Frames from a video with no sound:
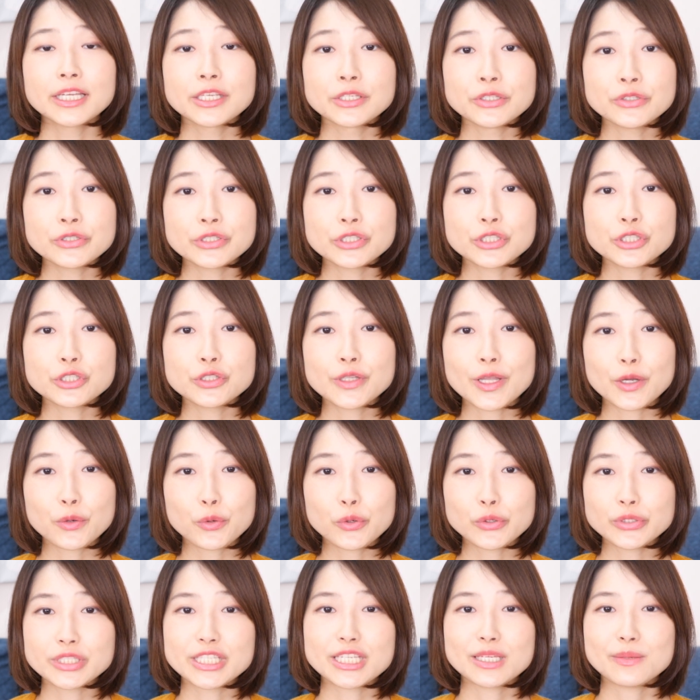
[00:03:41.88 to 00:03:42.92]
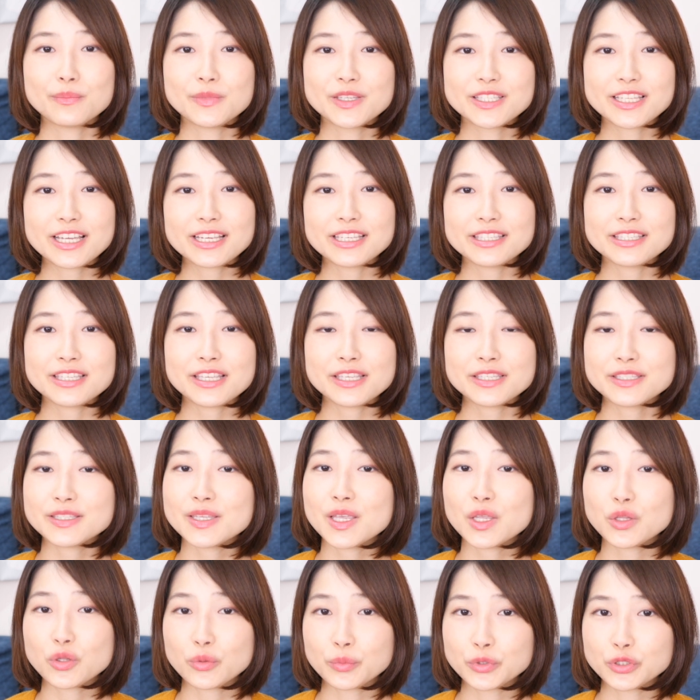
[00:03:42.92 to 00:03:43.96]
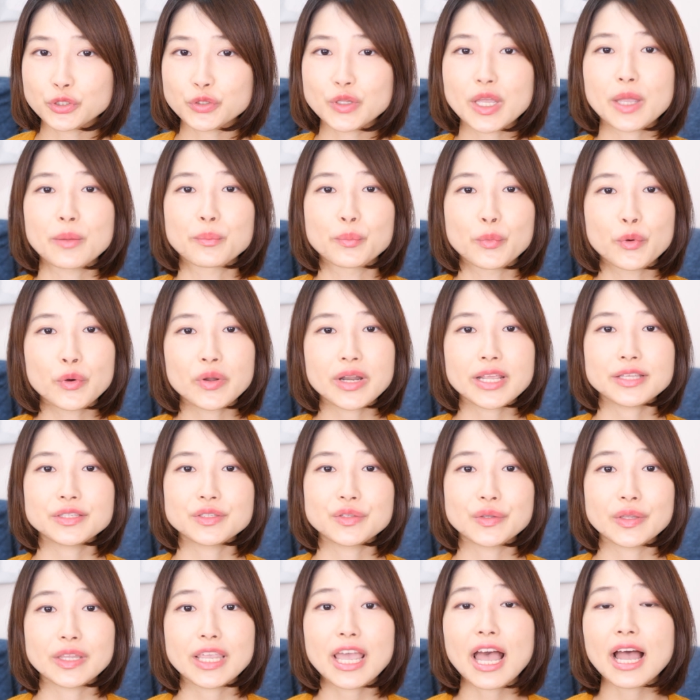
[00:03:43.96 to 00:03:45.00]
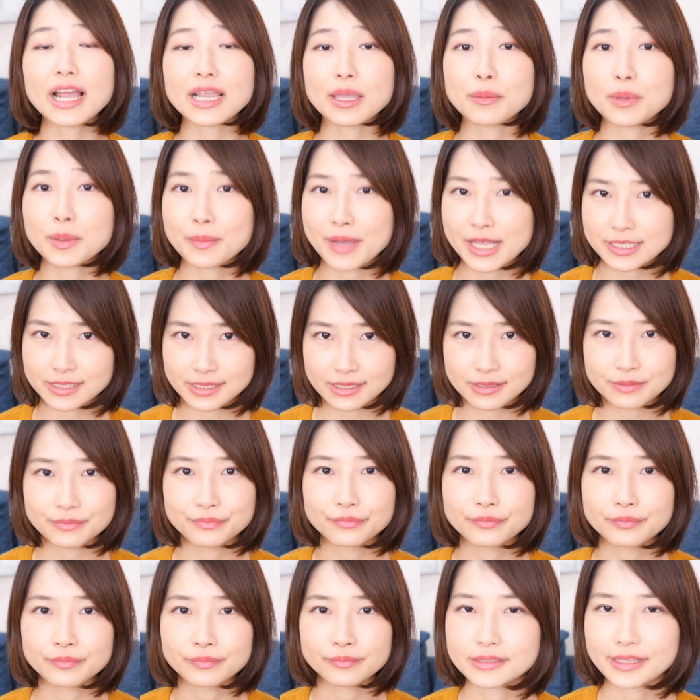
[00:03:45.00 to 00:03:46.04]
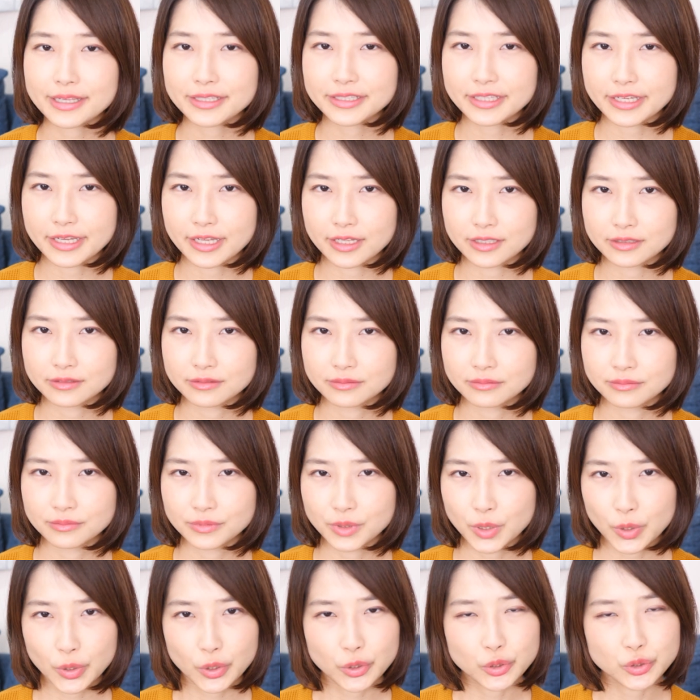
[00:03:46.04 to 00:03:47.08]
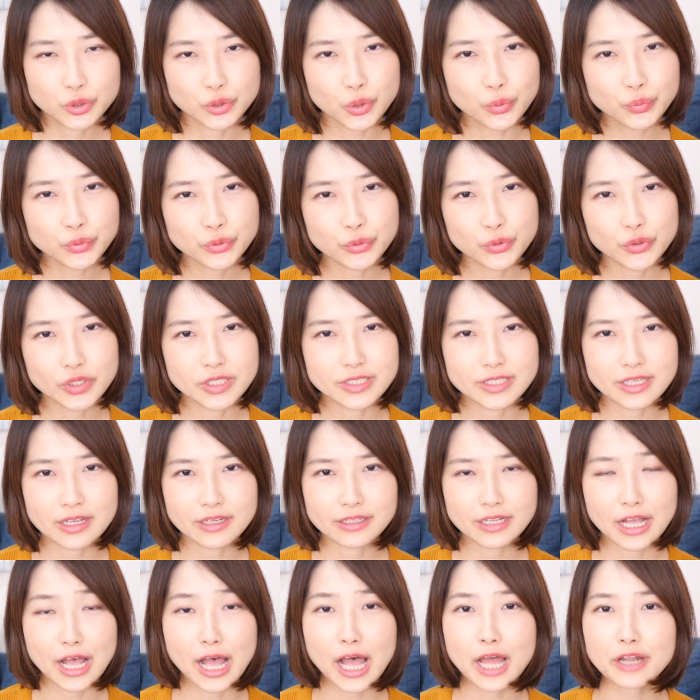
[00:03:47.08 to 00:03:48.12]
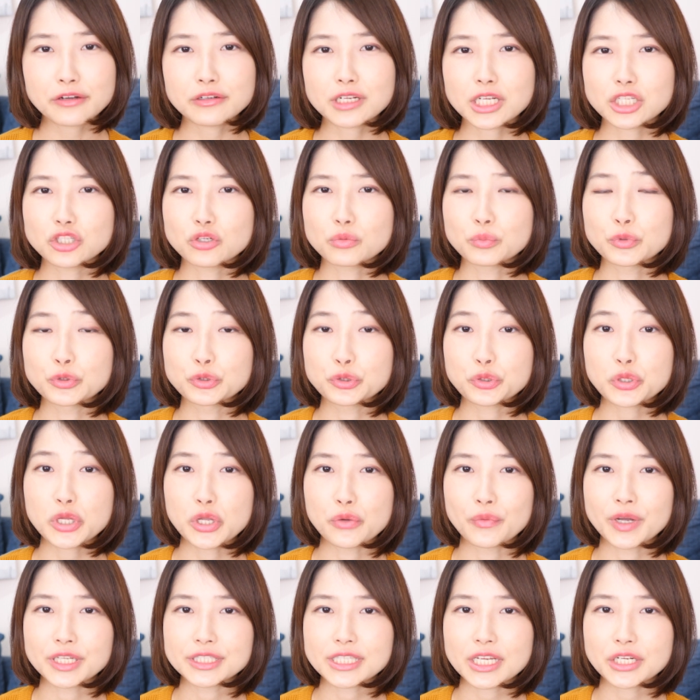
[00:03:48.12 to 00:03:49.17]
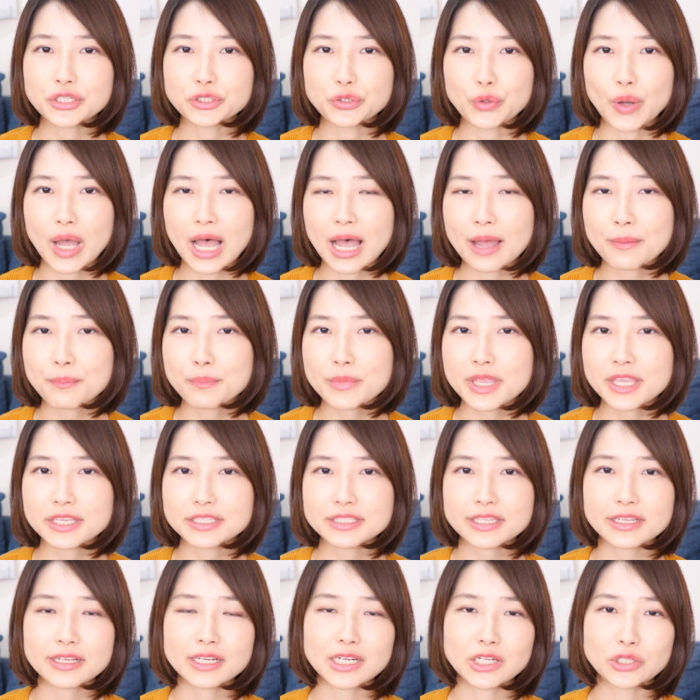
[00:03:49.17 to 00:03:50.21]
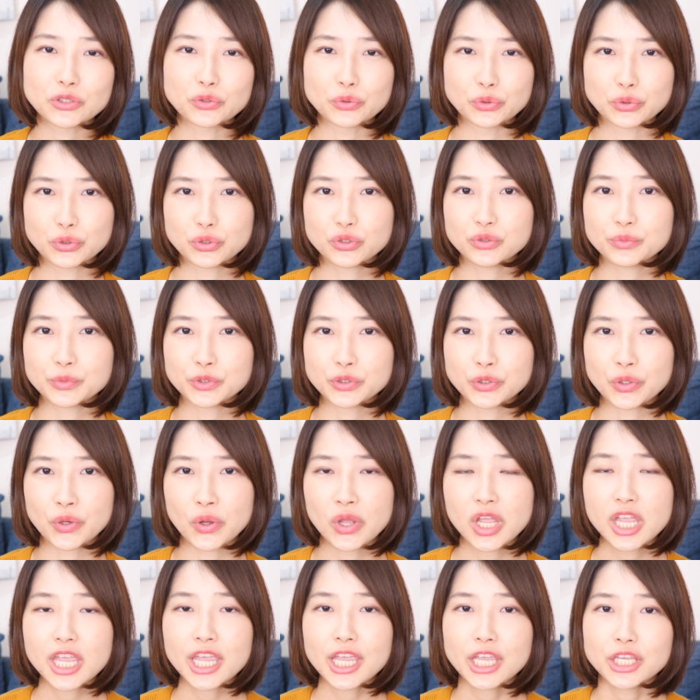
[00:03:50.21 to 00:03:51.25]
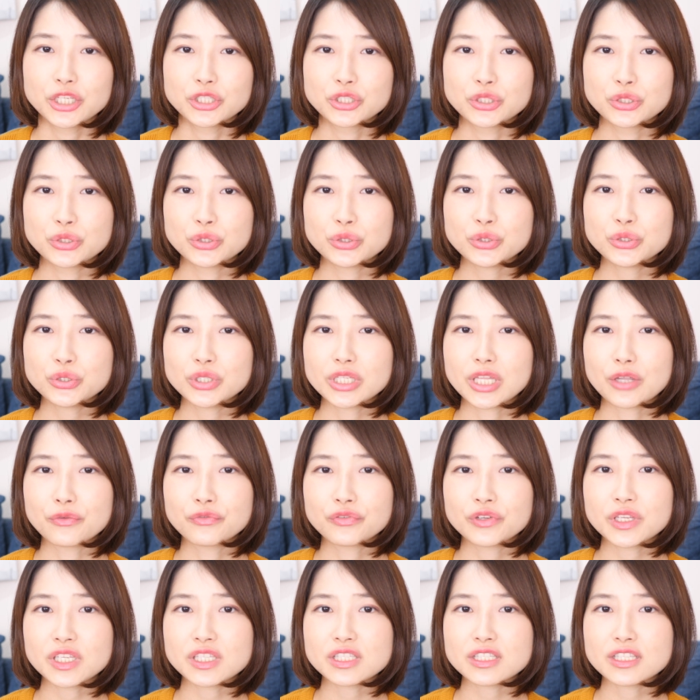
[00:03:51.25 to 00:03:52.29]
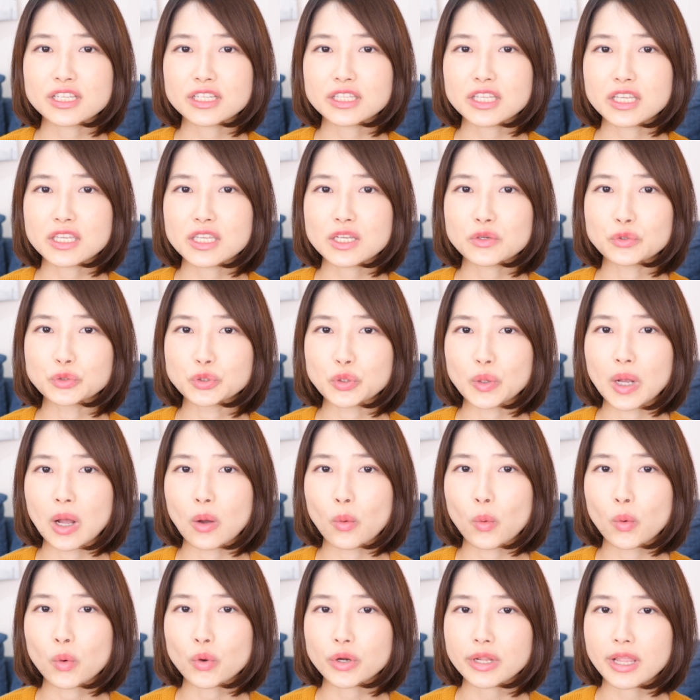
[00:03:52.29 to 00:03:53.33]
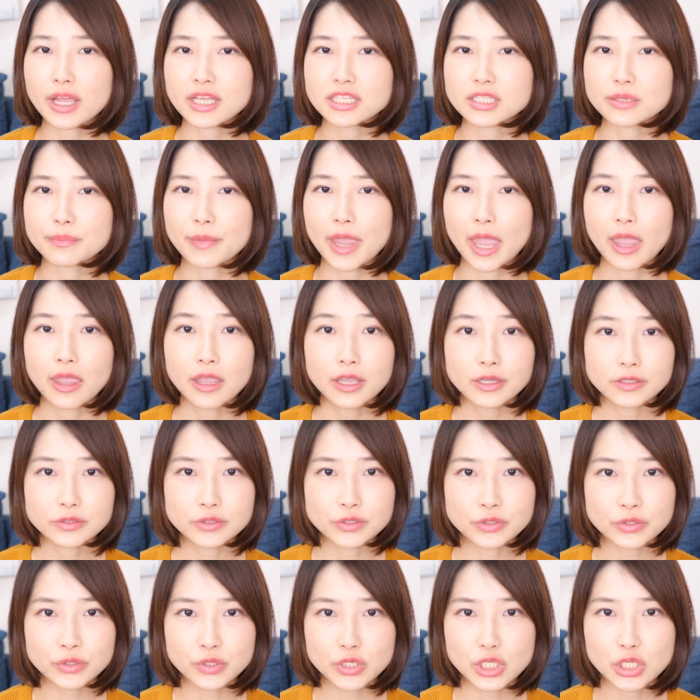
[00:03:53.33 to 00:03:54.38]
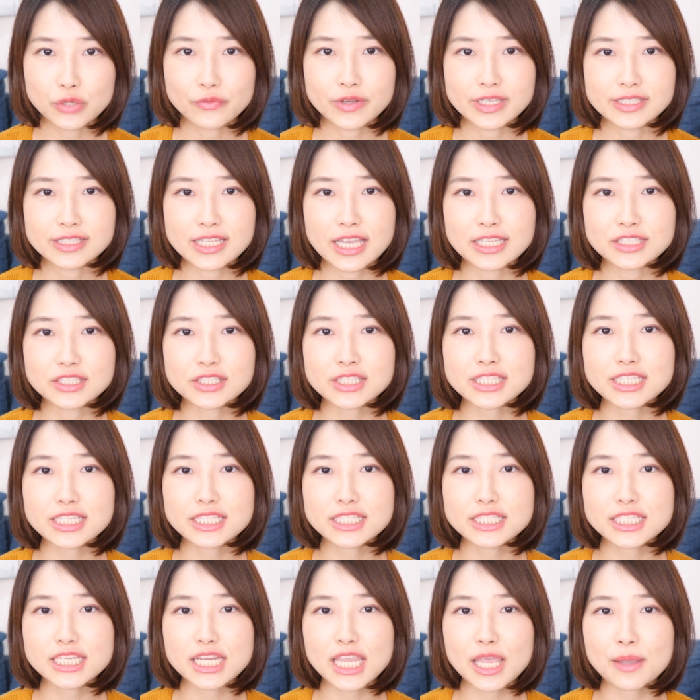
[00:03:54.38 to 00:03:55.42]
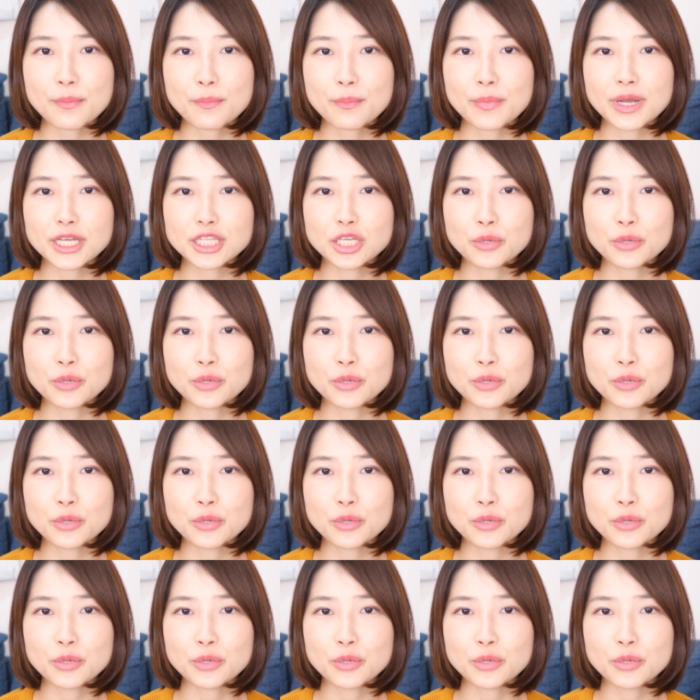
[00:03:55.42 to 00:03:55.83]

優秀なコーチ三崎先生の下で猛レッスンに励みます。ただ祖父の遺産が遥の元へ渡ると判明してからというもの、周囲で不吉な出来事が起こり始め、ついには殺人事件ま